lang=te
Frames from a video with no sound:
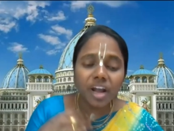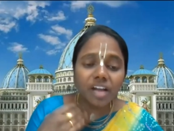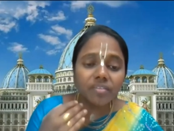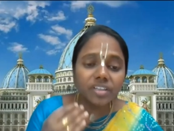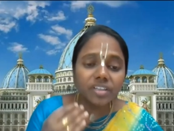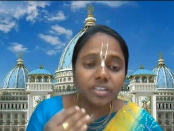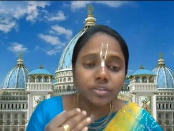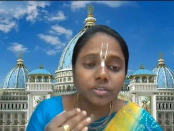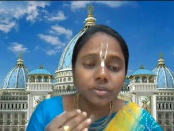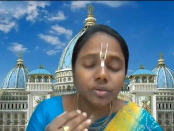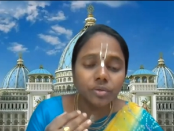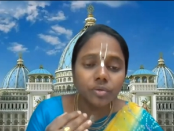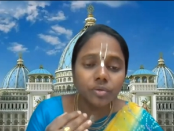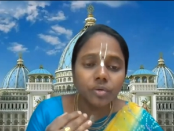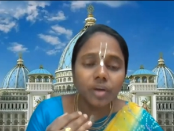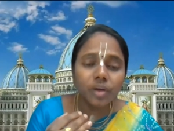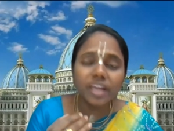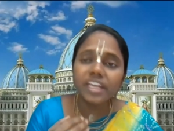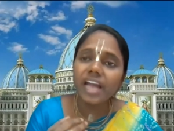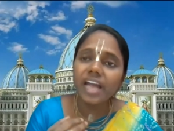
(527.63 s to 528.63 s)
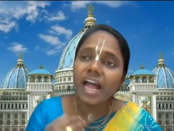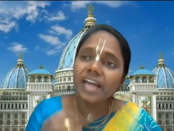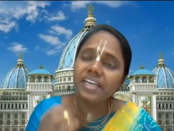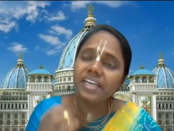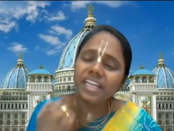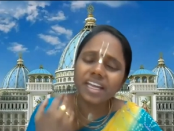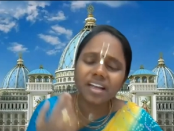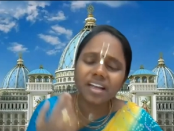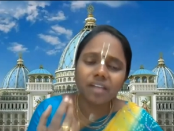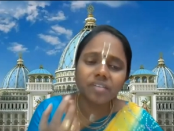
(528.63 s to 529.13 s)
భగవంతుడు
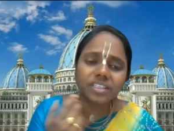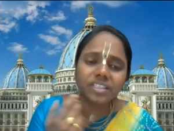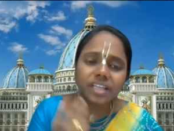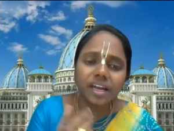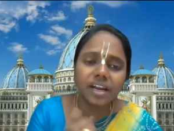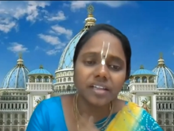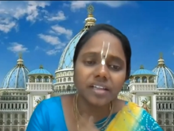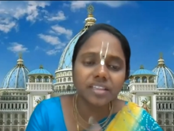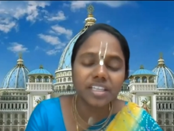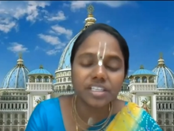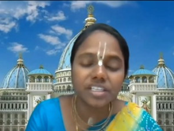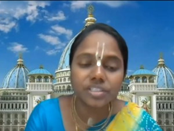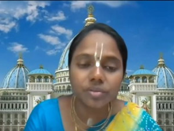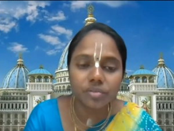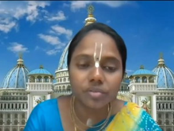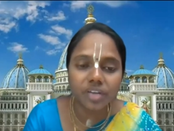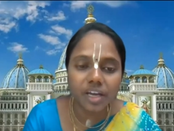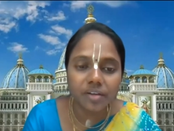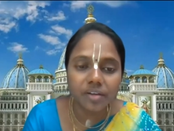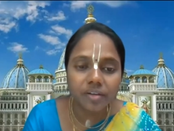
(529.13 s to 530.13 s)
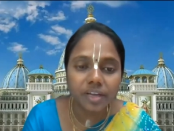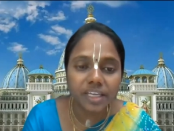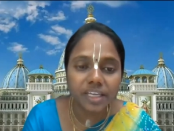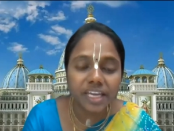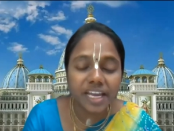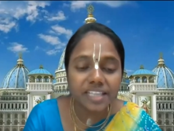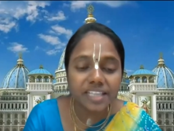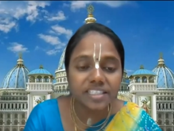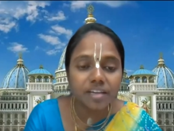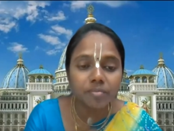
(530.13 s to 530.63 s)
అనేక అవతారాలు తీసుకున్నారు
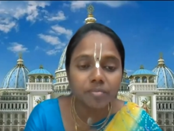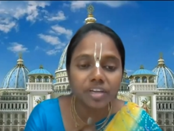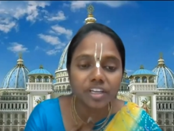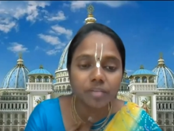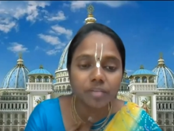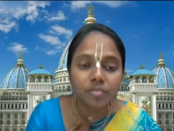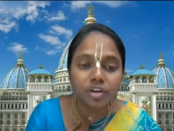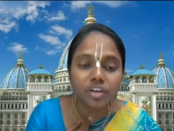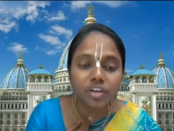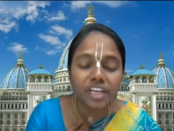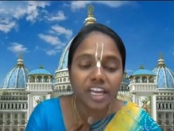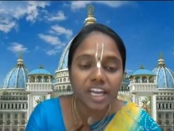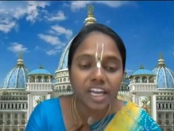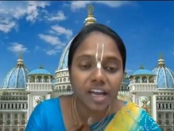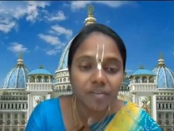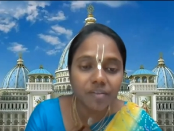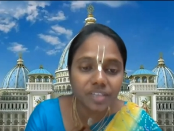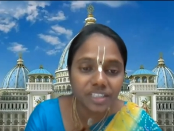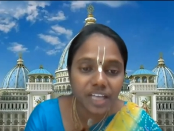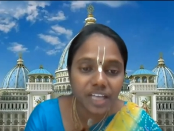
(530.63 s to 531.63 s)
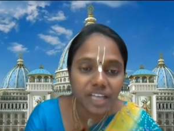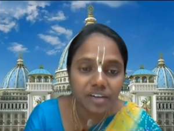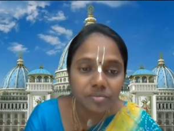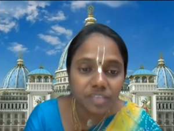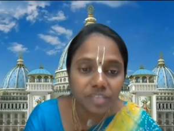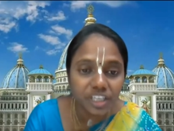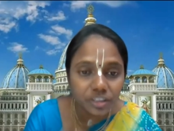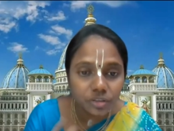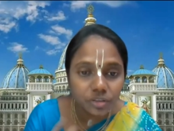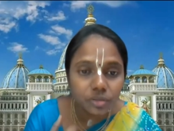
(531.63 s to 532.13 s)
ఏ సమయంలో ఏ అవతారం
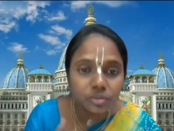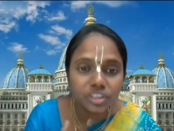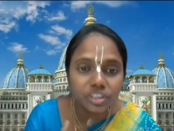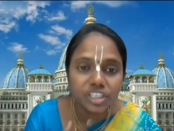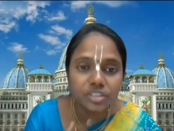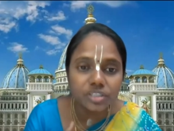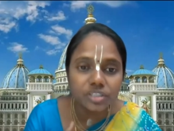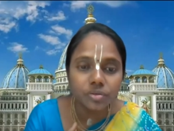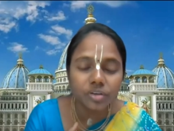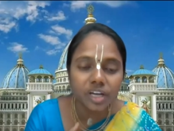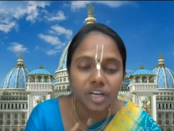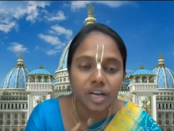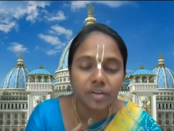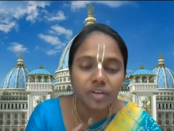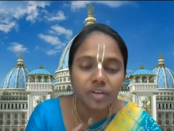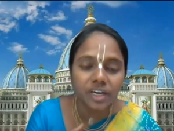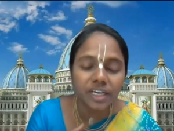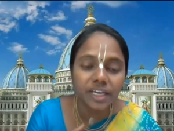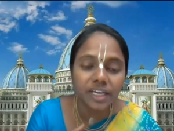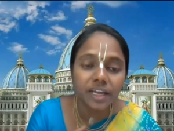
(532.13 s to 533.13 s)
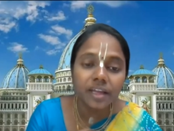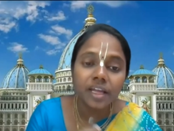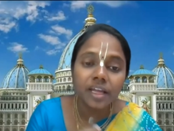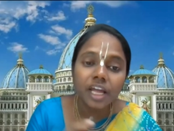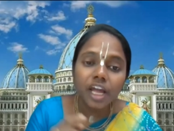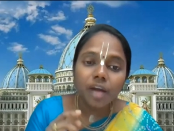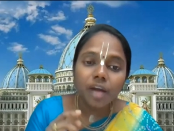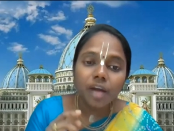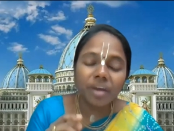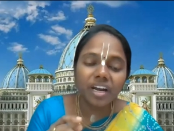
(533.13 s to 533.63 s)
ఎందుకు తీసుకున్నారు అంటే
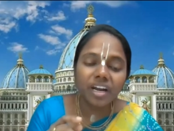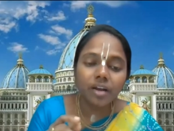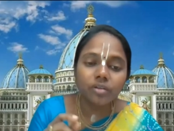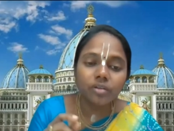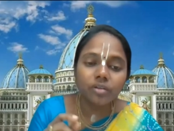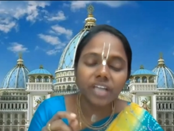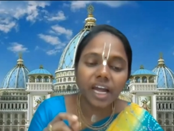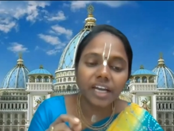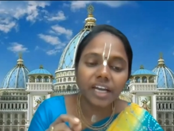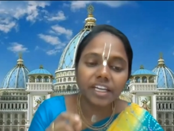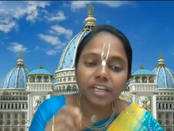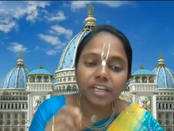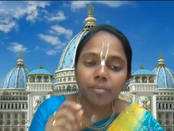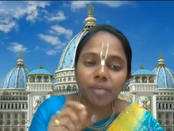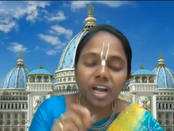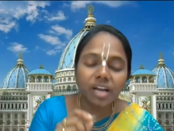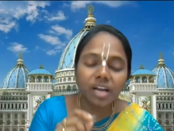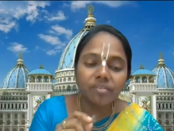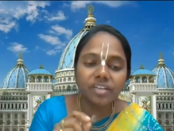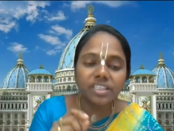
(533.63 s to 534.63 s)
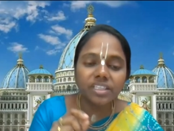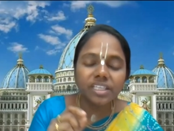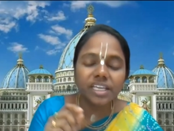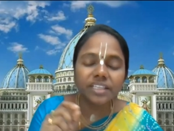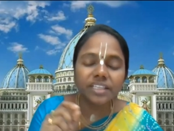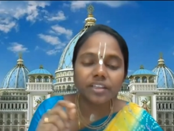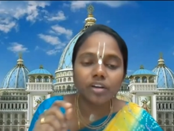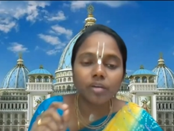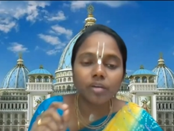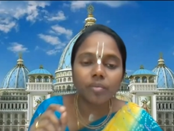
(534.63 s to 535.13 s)
మనకు దానికి
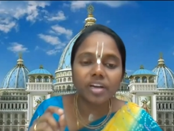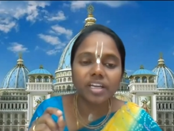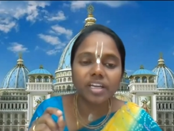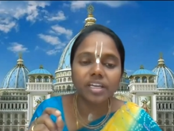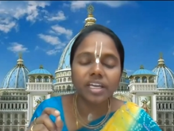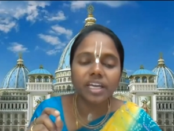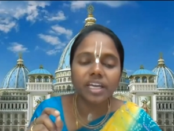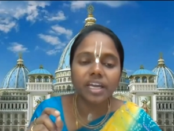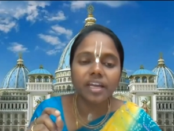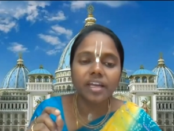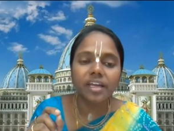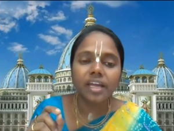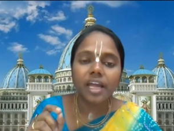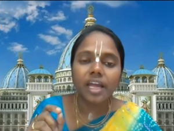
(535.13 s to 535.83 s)
భగవద్గీతలో మనకి